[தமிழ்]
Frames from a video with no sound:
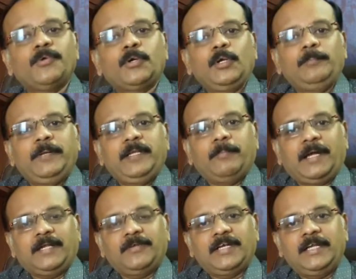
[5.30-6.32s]
கிறிஸ்துவுக்குள்
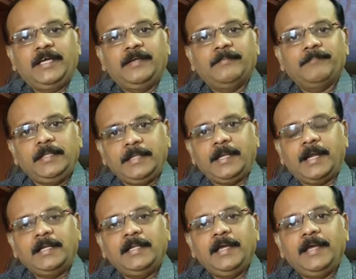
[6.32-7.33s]
பிரியமானவர்களே இந்த
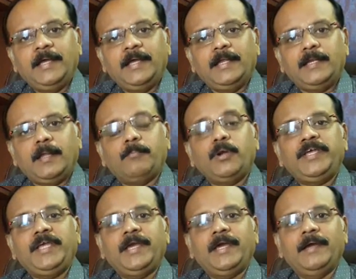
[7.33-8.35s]
நாளிலே
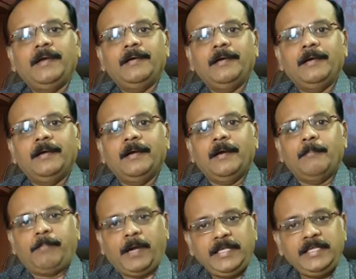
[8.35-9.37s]
நம்முடைய
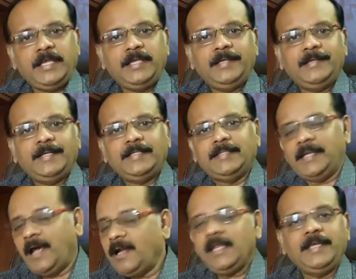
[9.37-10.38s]
பணியை இந்த
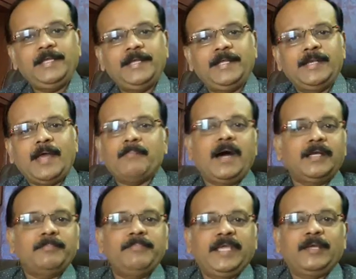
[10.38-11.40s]
நாளை நாம்
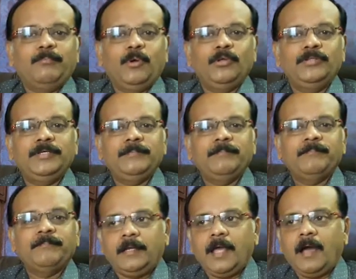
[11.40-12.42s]
ஆரம்பிக்கும் பொழுது
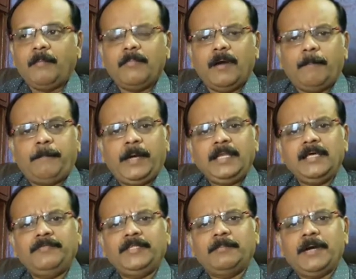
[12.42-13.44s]
நாம் பல
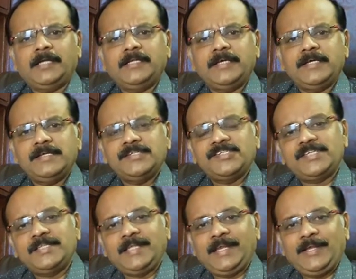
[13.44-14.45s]
விதமான
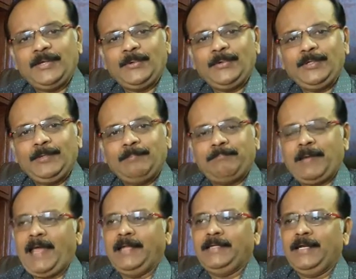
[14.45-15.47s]
சிந்தனைகளோடு
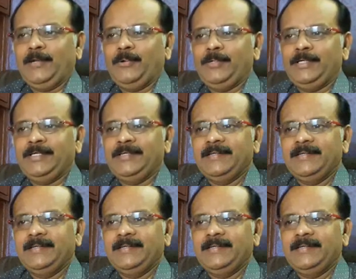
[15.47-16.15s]
பிளான்களோடு